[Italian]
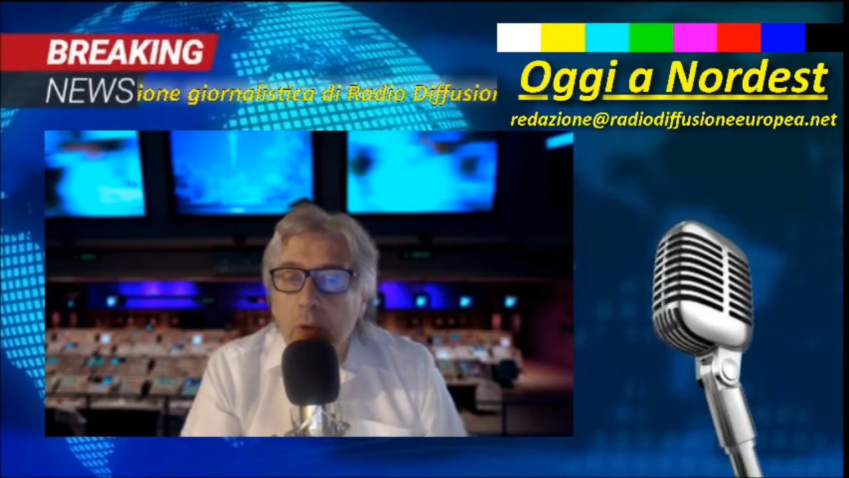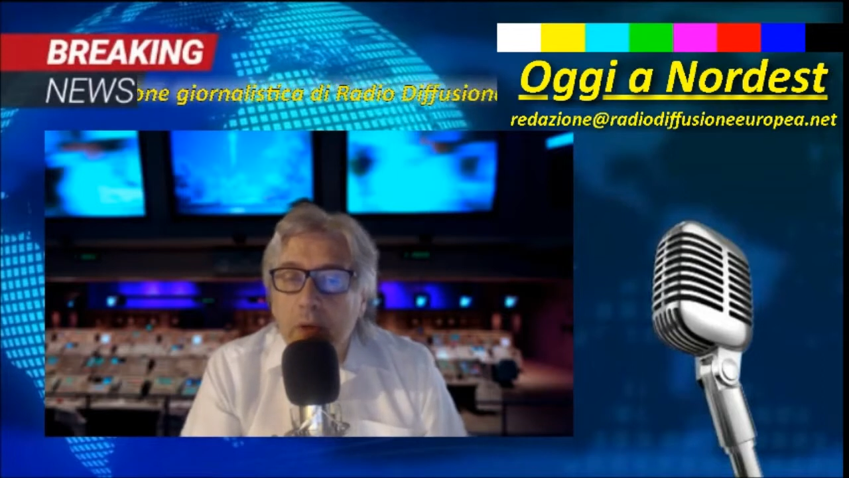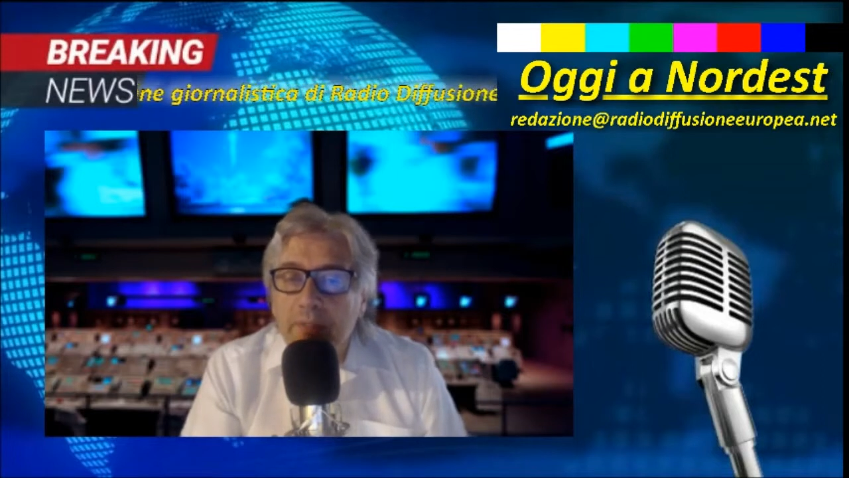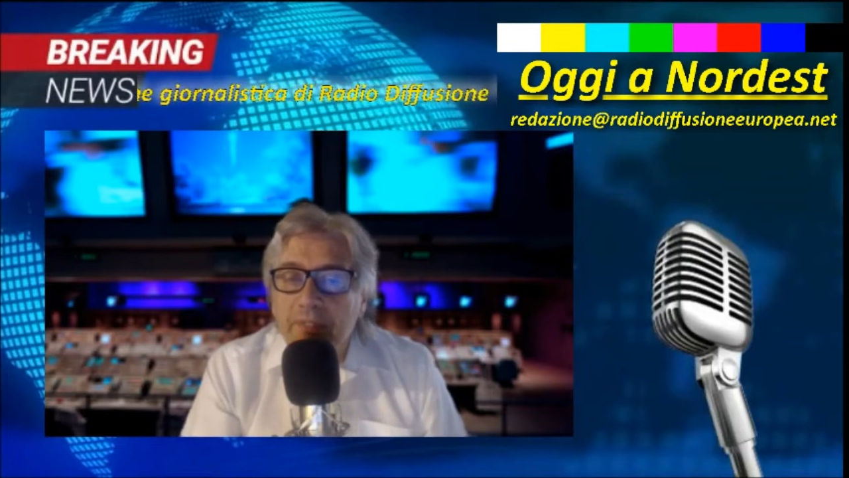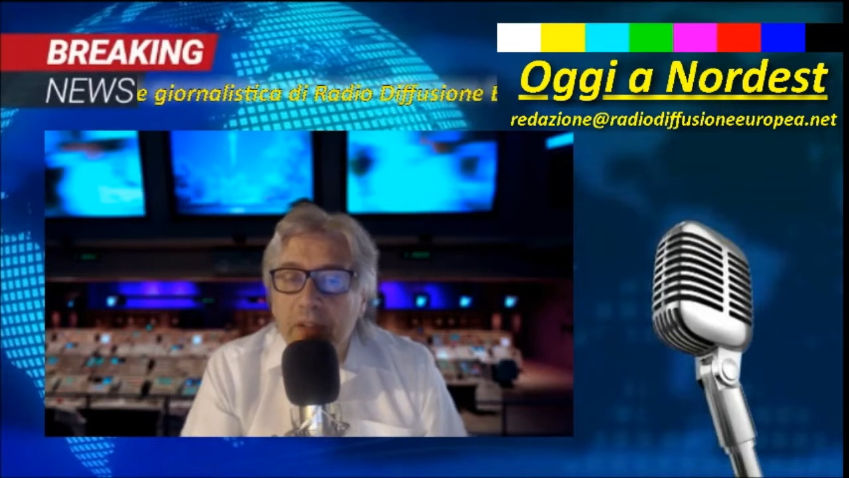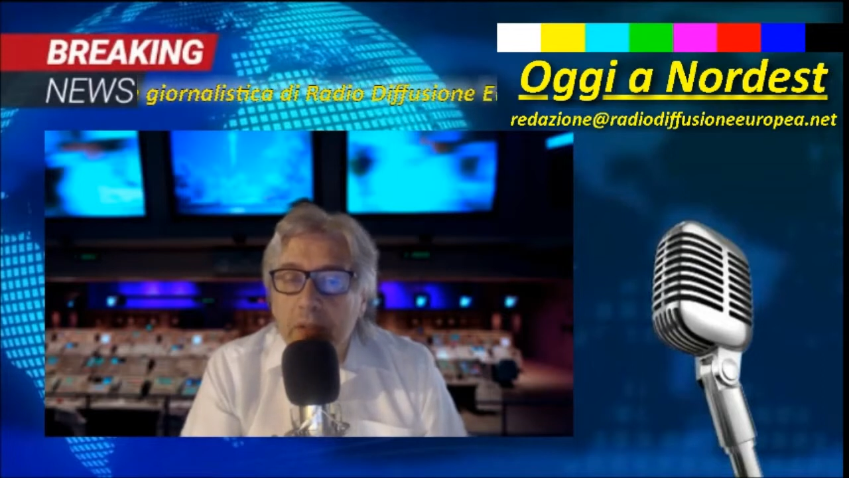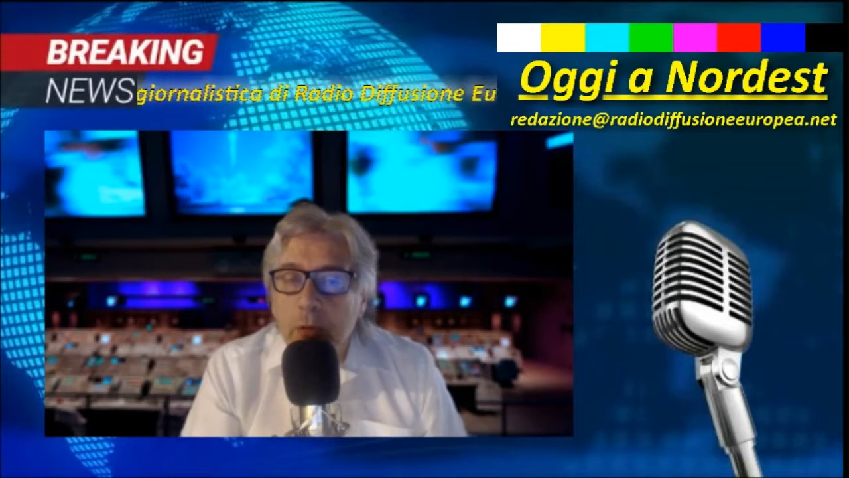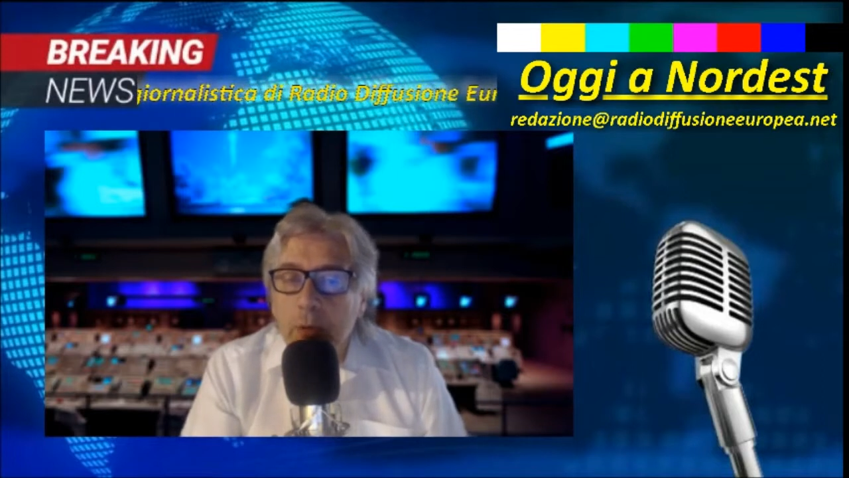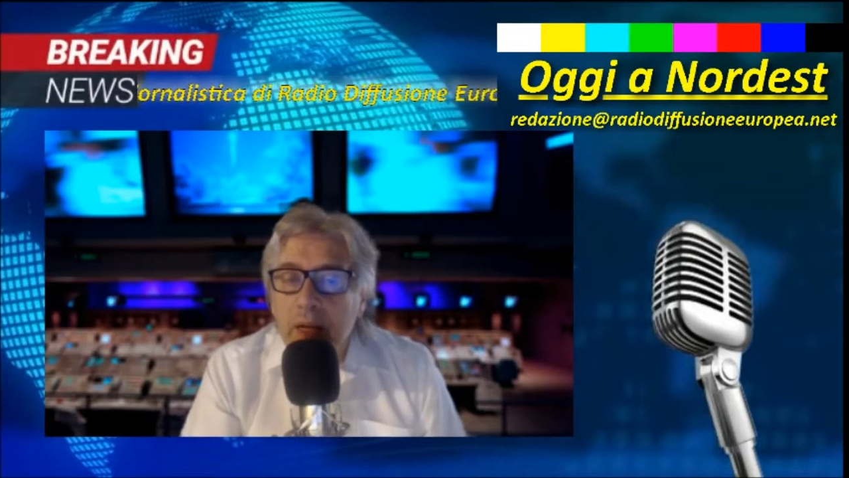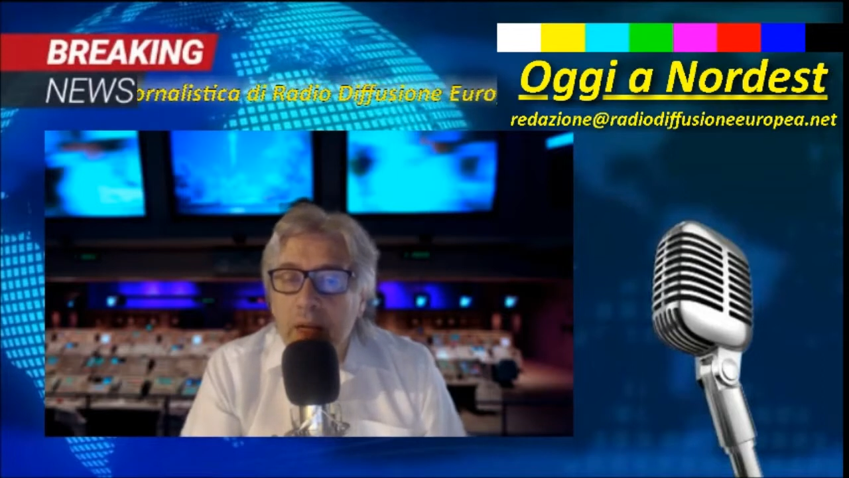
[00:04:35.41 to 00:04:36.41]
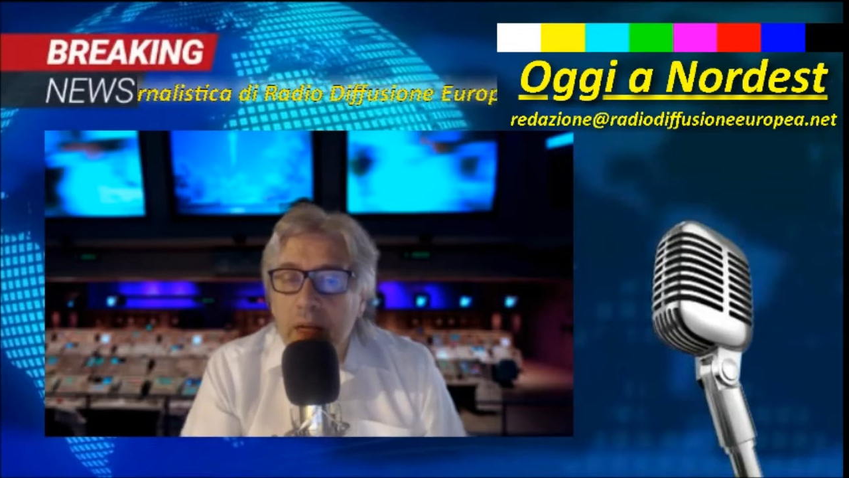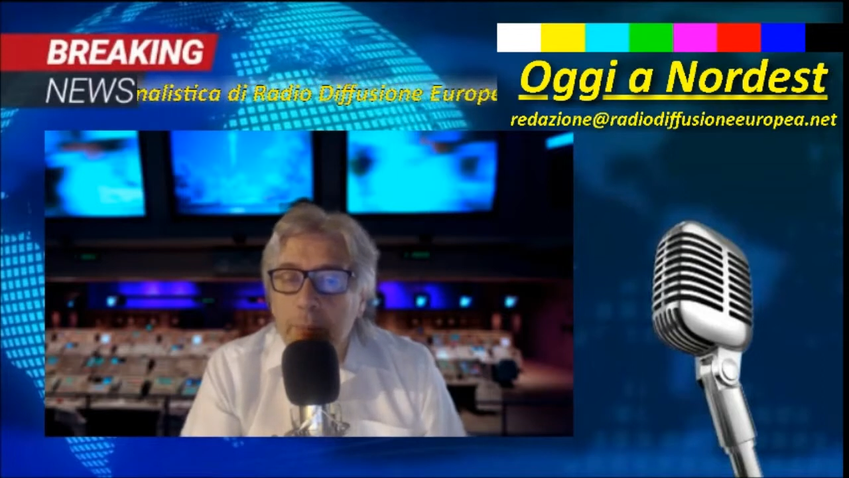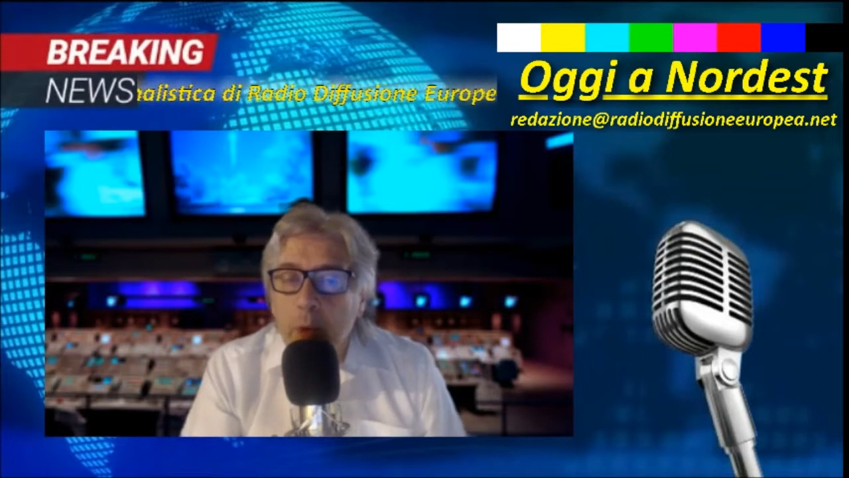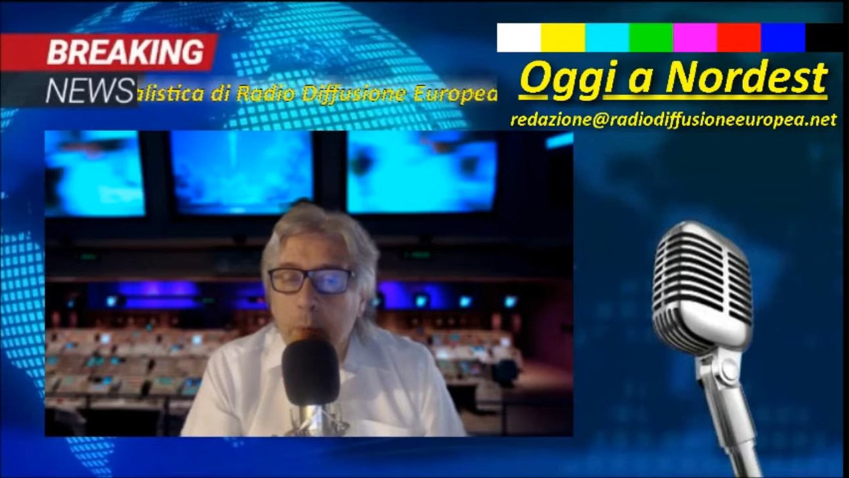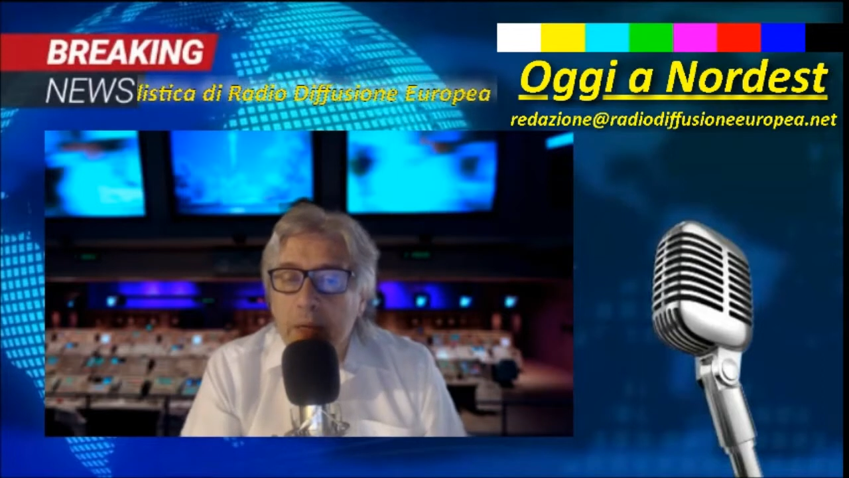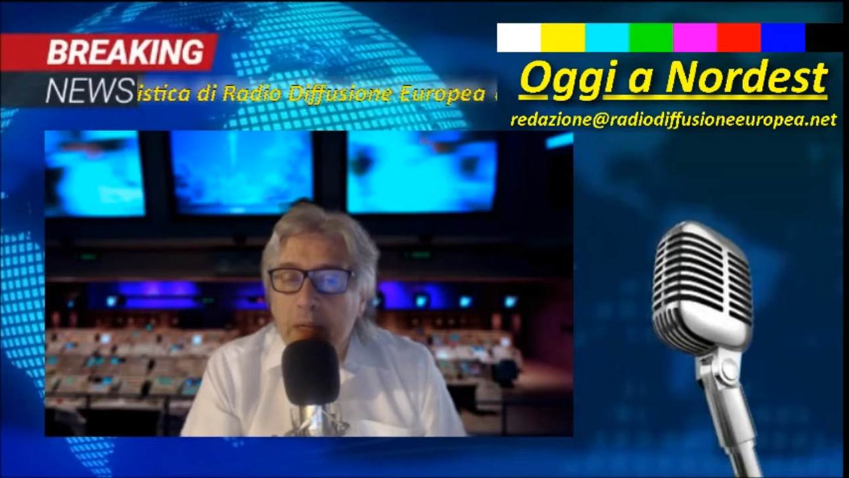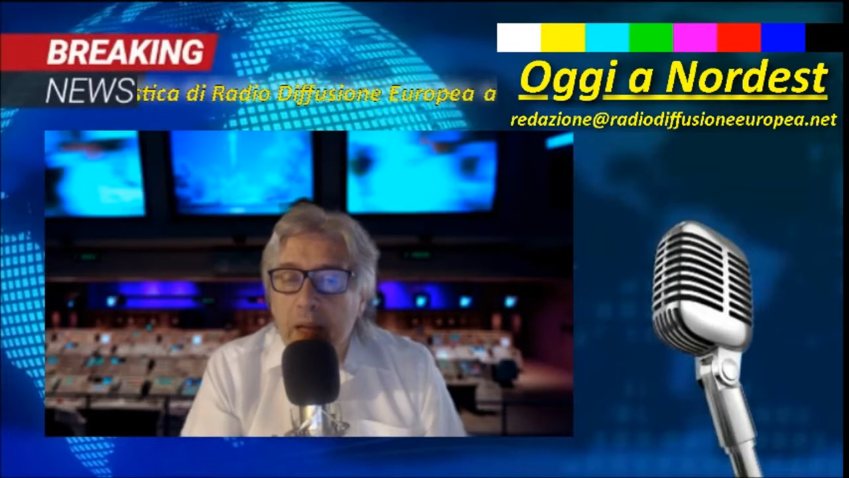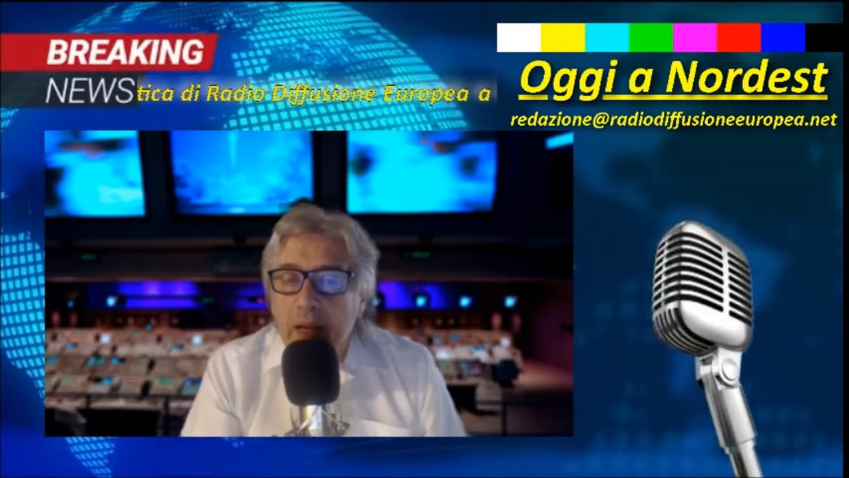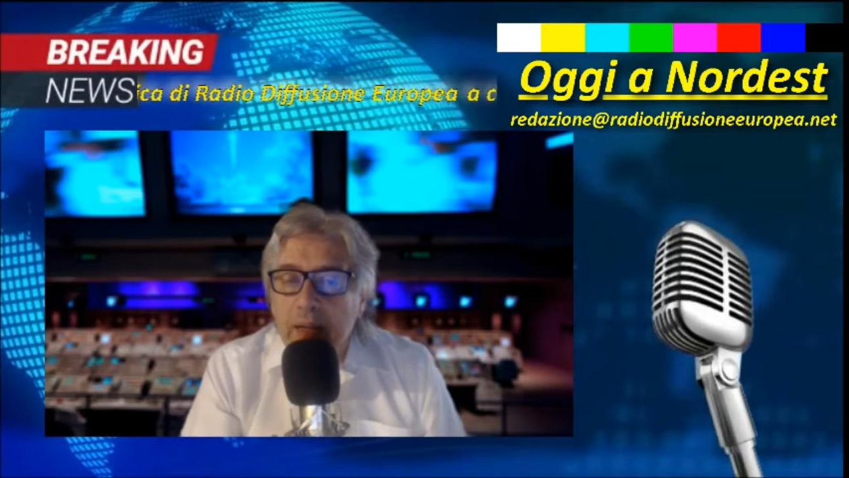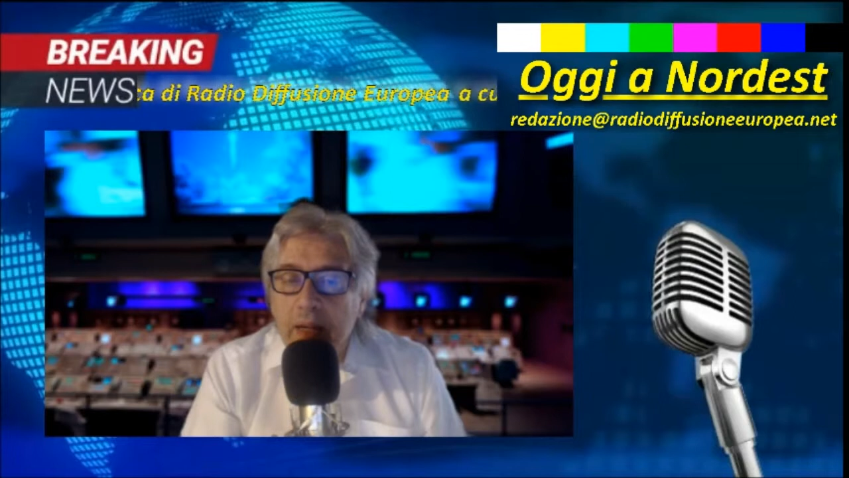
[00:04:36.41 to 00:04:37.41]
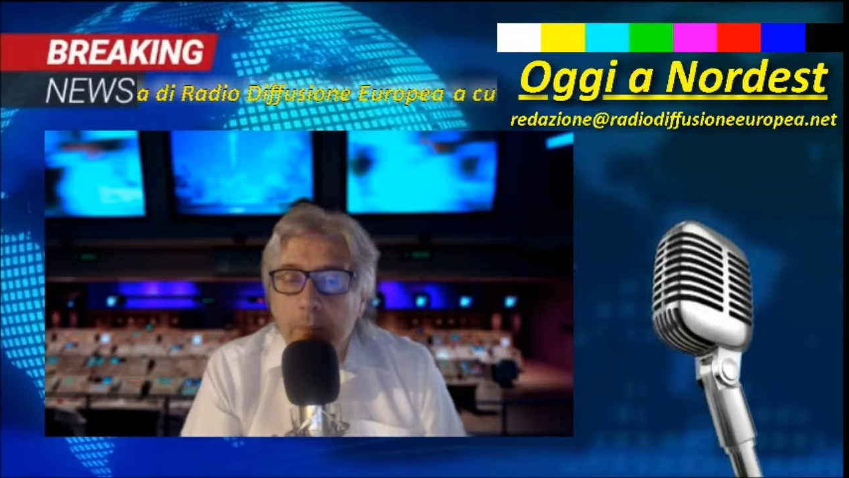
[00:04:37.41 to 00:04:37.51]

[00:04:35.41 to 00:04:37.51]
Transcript: all'affetto della proprietaria.